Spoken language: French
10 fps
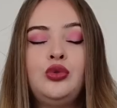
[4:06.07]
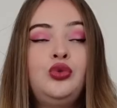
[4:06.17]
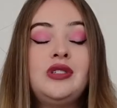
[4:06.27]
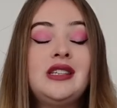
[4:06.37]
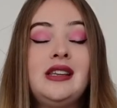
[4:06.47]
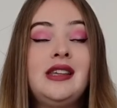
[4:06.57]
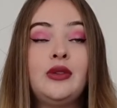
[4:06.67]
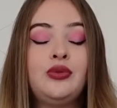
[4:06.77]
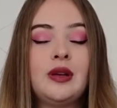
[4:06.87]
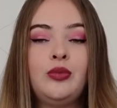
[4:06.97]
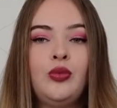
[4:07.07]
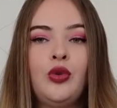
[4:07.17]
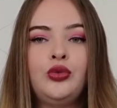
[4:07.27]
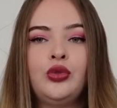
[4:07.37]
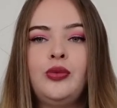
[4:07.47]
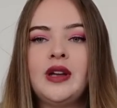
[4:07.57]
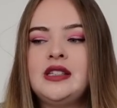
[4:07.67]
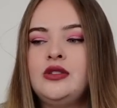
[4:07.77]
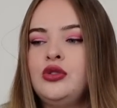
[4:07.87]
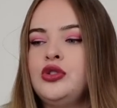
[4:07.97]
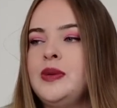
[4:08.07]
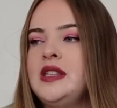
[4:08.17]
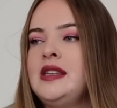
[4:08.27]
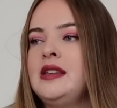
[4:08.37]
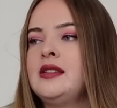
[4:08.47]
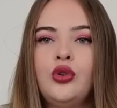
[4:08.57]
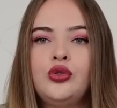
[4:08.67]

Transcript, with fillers: tout ce qu'il y a tout simplement autour de Martin's Cosmetics,